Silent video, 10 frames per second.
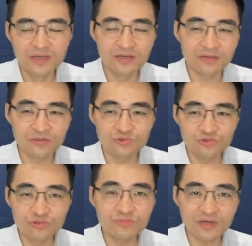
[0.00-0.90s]
그래서
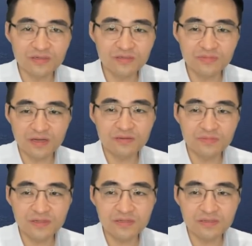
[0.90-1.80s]
주는 만큼
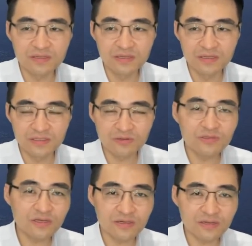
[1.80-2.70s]
다음날
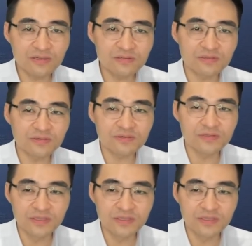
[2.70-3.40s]
선택을 하라는 거예요.